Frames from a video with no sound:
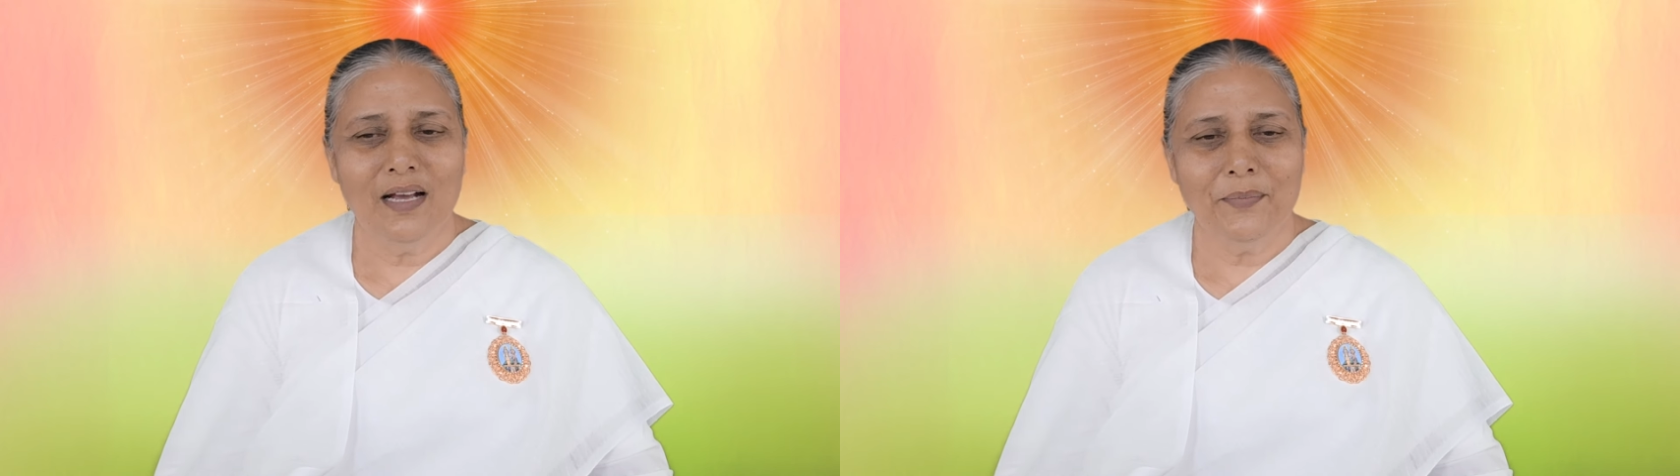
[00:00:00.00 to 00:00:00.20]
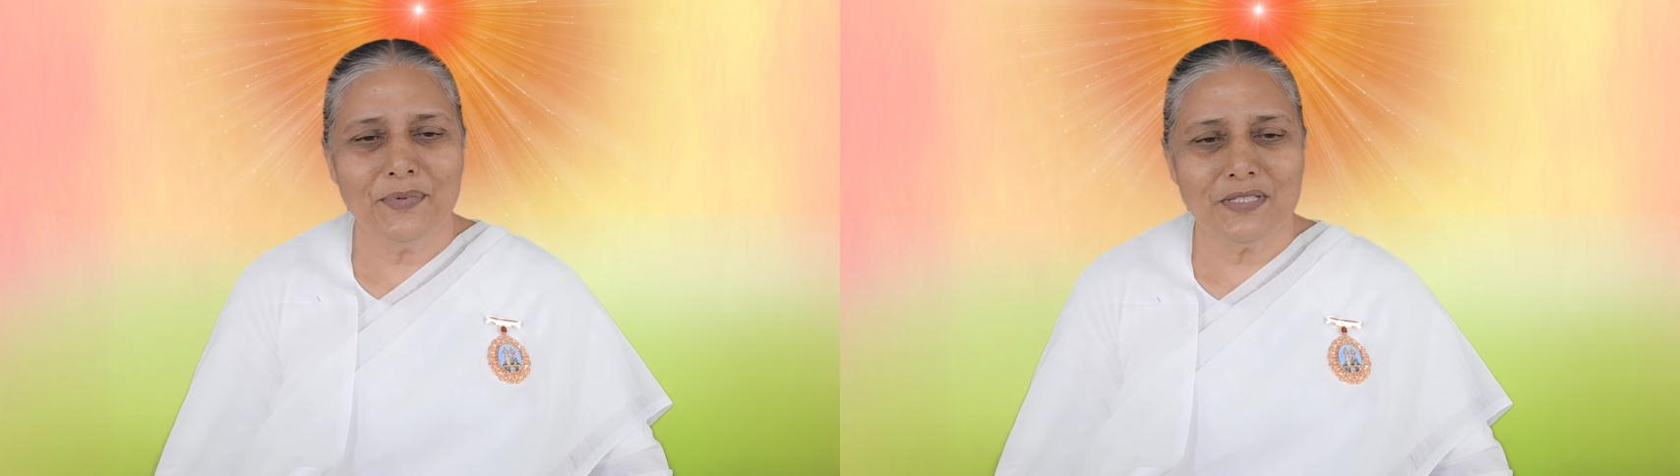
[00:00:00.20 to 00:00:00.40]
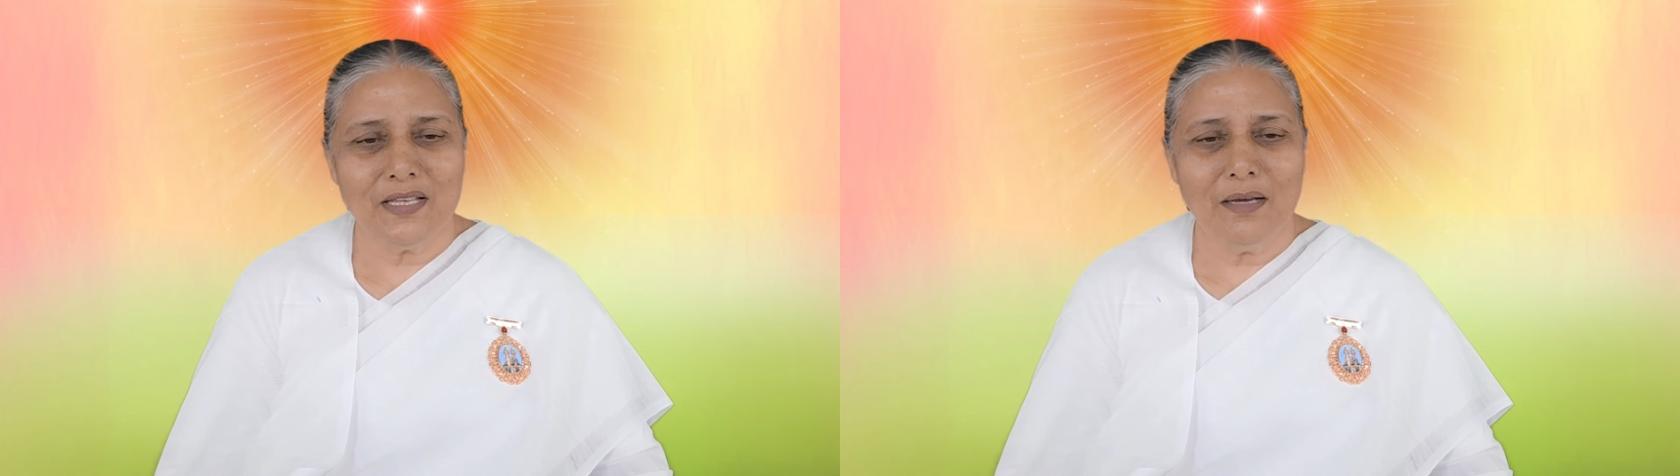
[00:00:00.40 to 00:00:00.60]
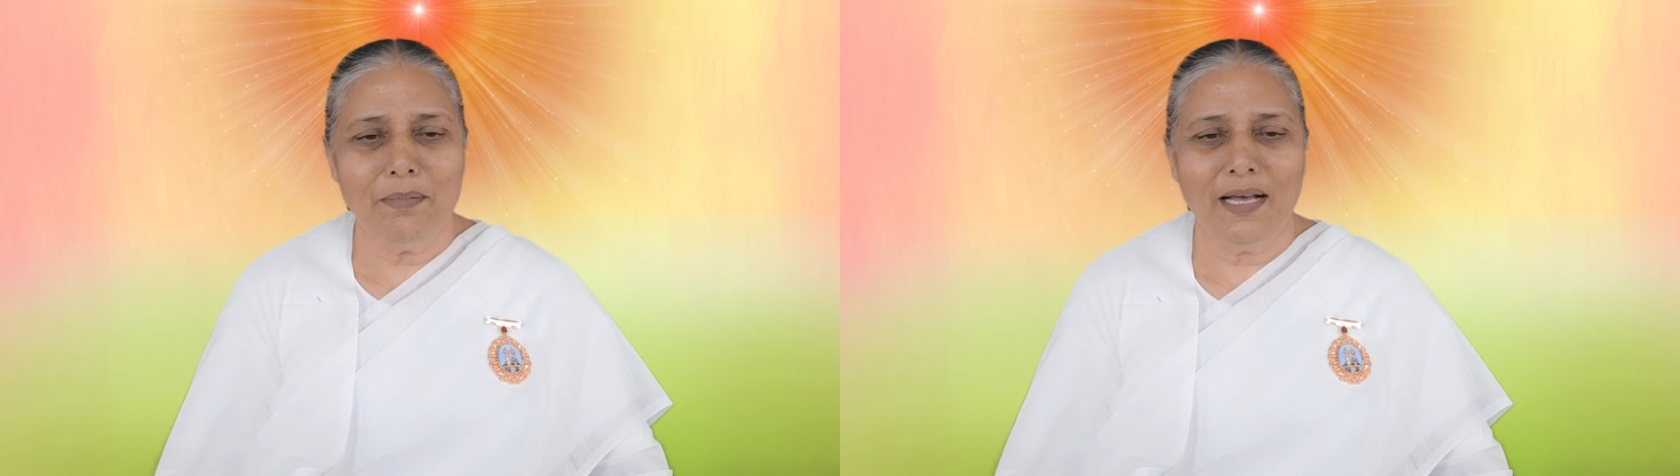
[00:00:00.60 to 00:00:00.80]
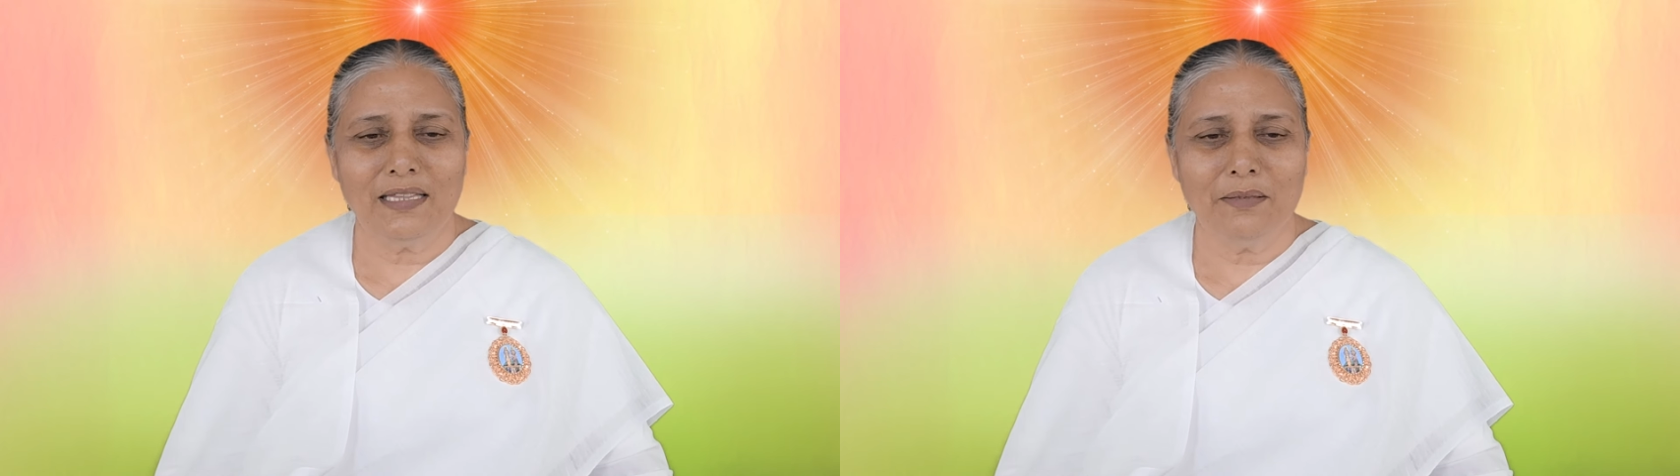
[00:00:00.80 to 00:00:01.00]
हम
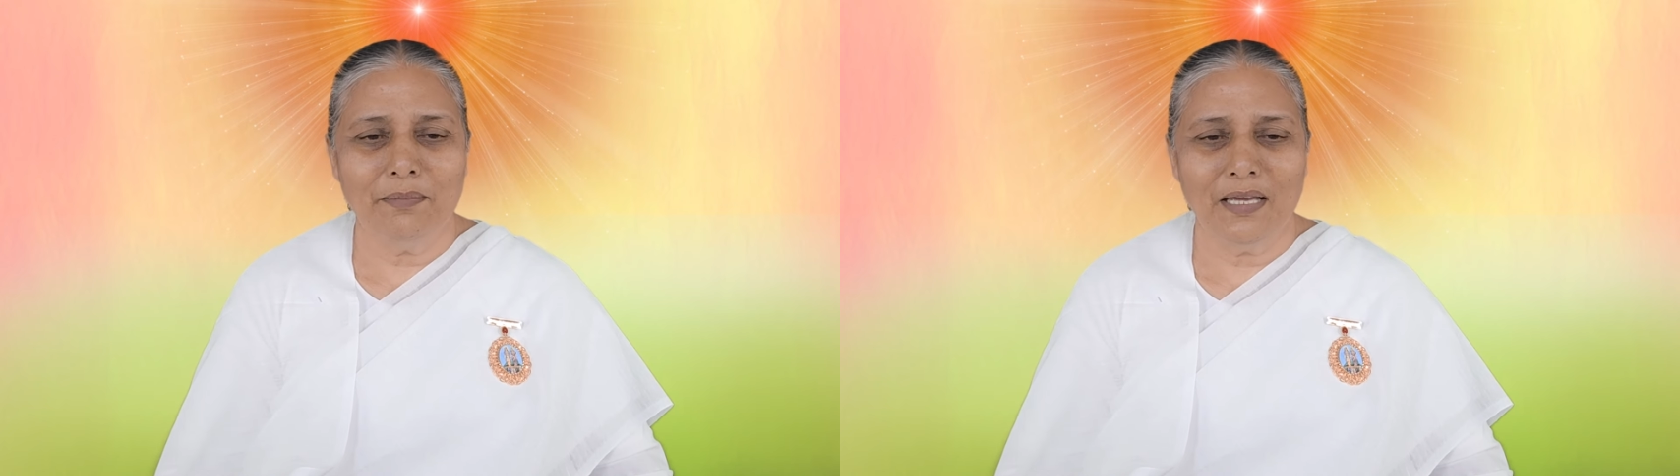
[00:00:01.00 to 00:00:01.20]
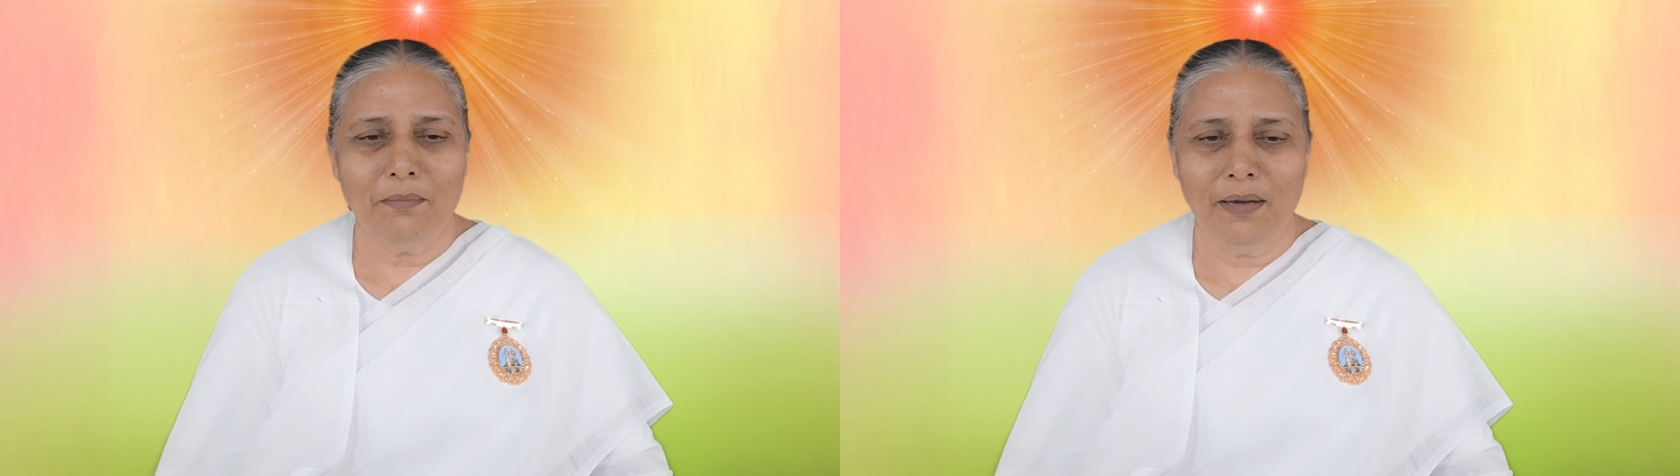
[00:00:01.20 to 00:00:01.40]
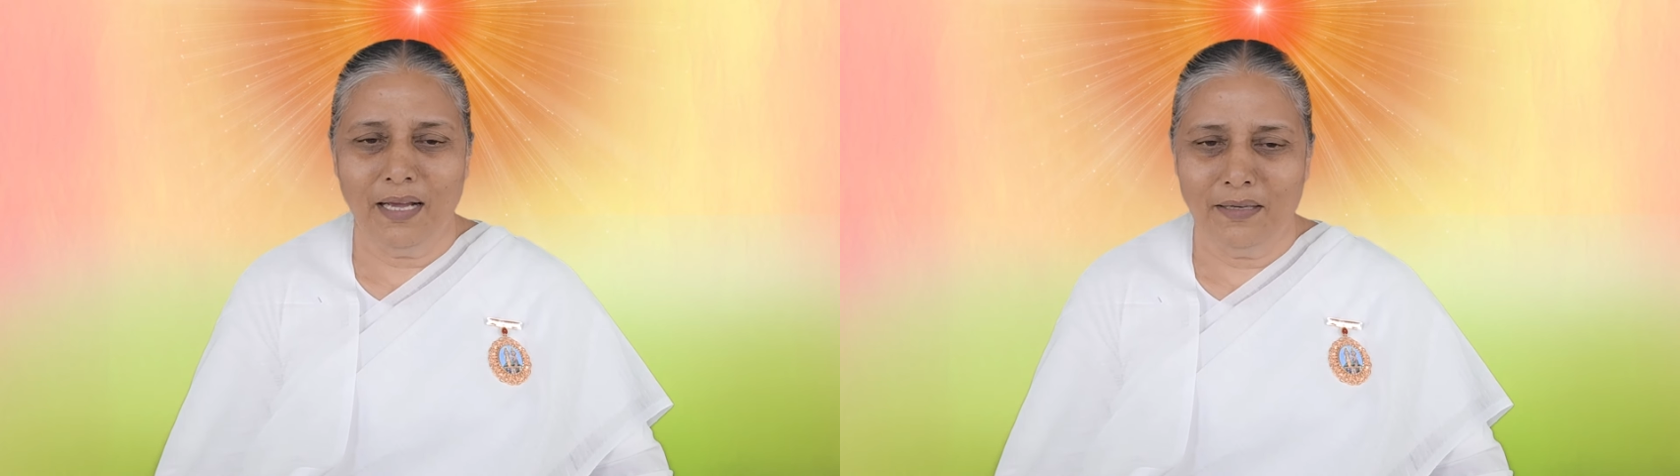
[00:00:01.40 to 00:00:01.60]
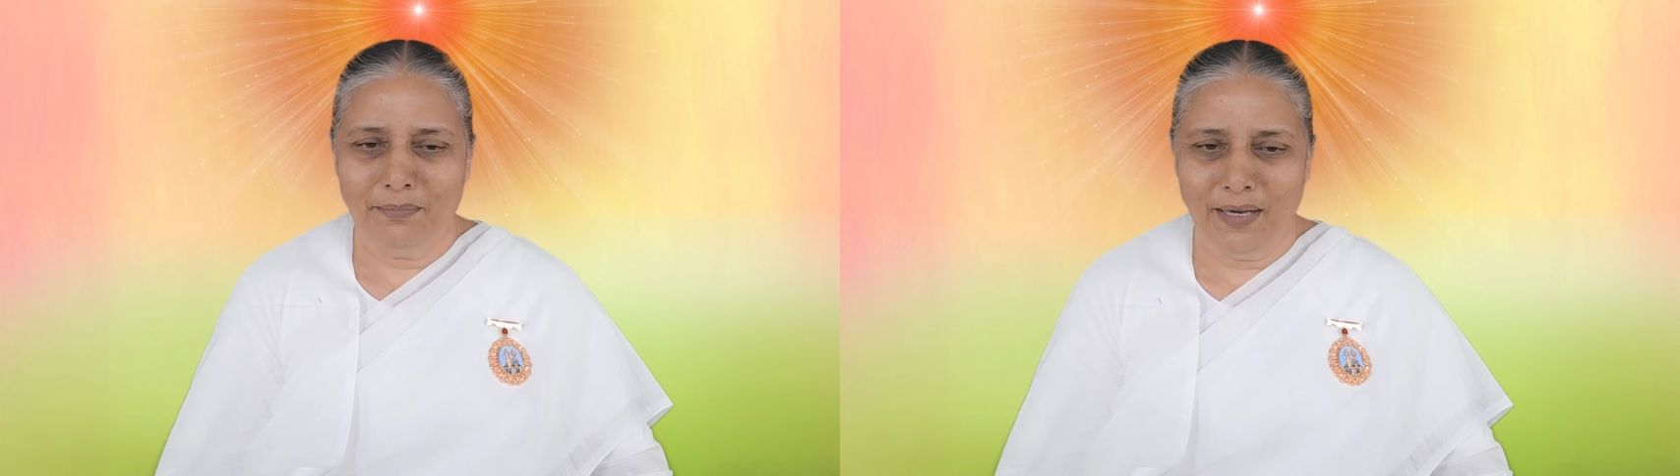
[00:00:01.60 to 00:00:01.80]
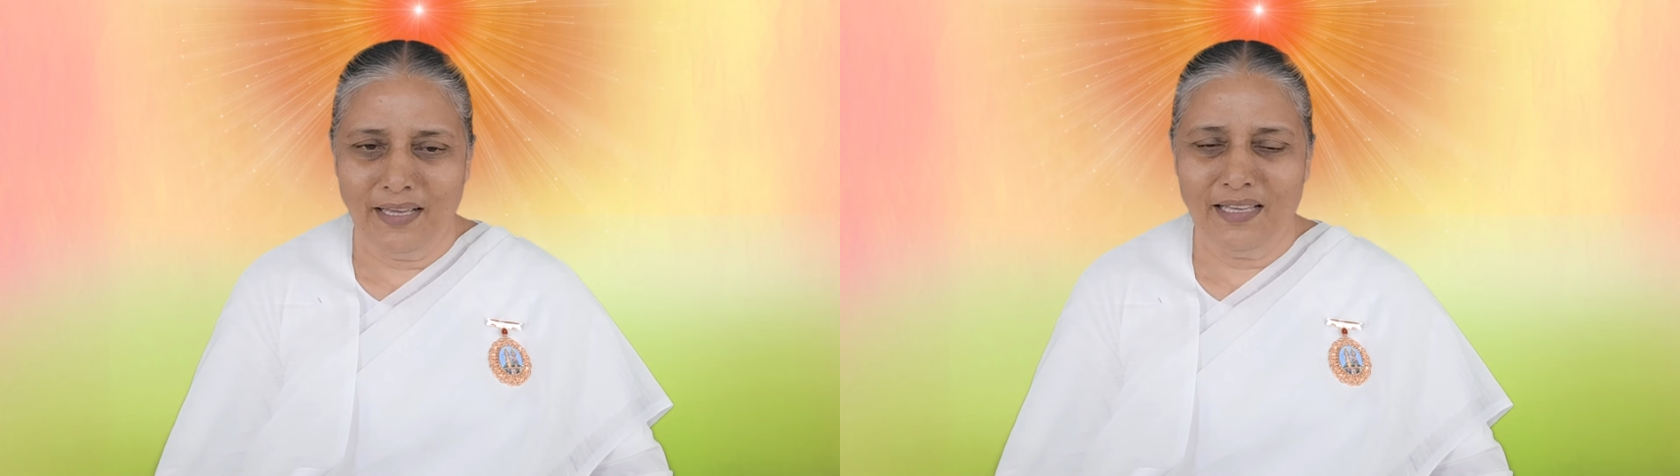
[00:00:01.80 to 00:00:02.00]
सब आत्माएं भाई
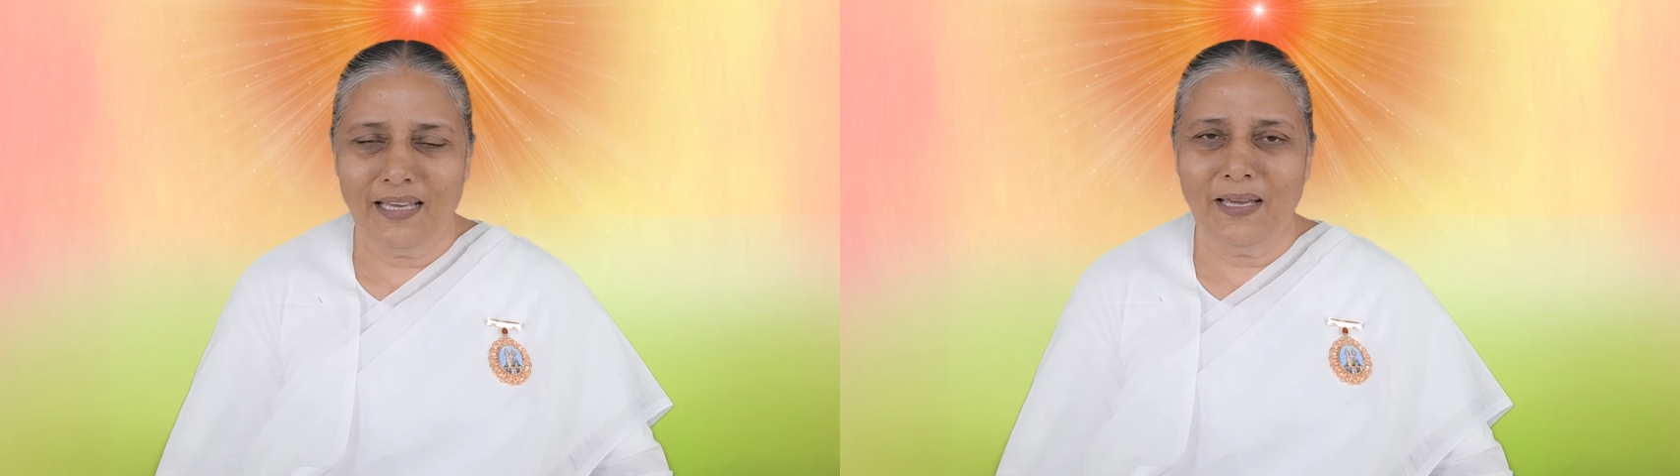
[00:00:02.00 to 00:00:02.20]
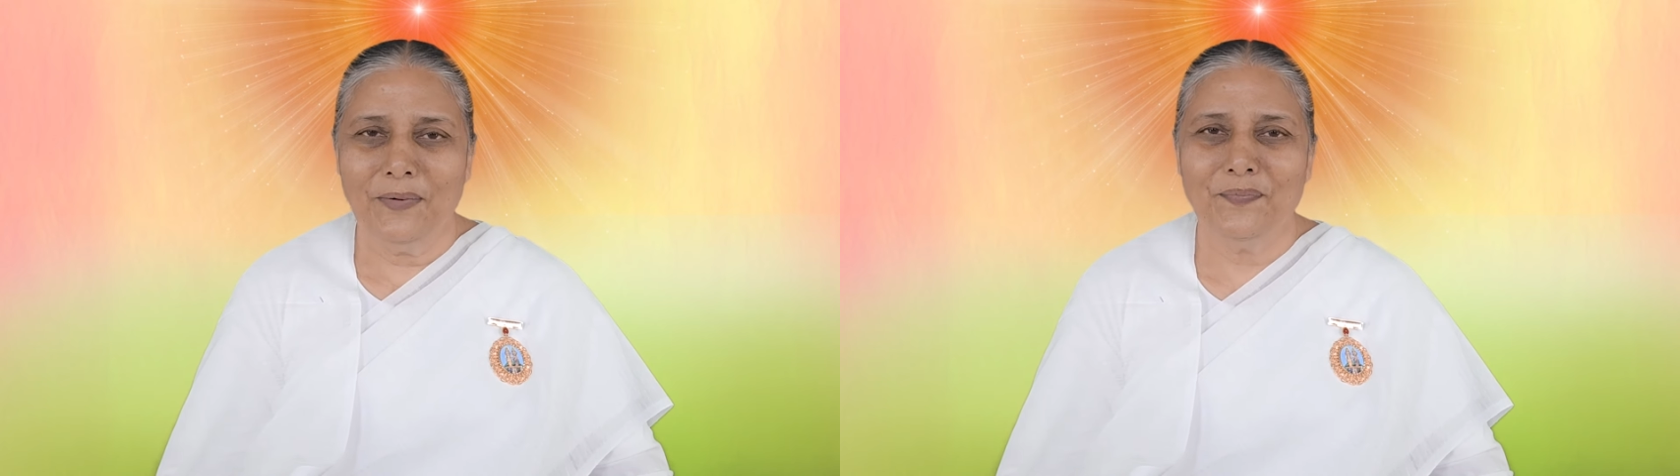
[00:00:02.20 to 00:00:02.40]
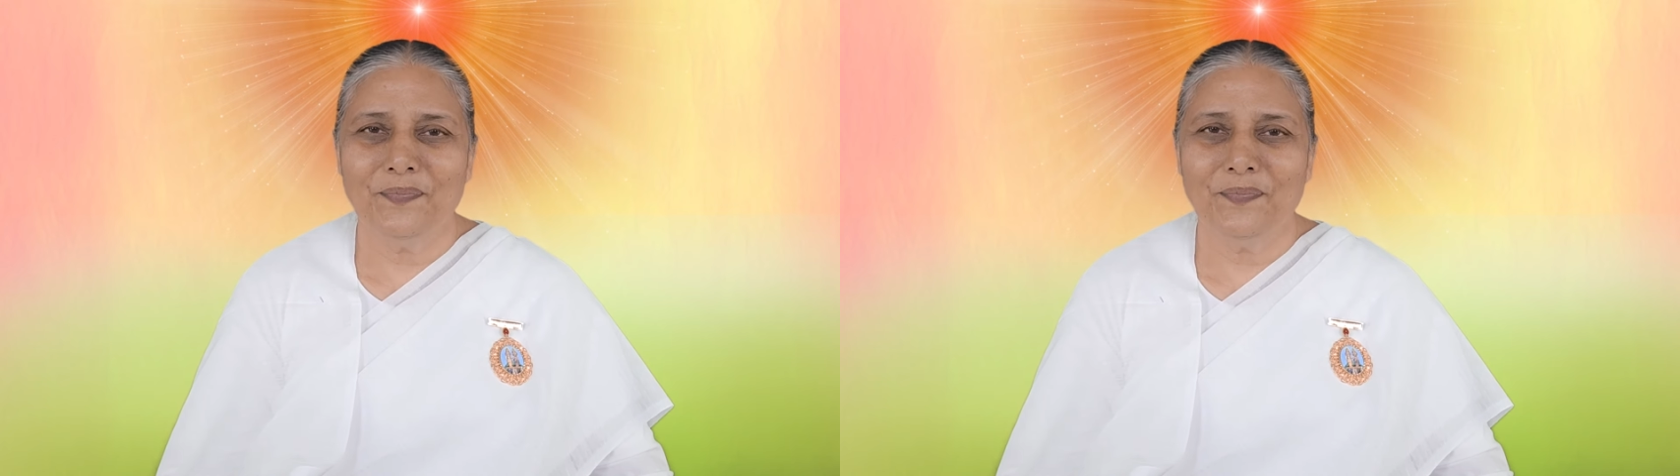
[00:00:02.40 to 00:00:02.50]
भाई है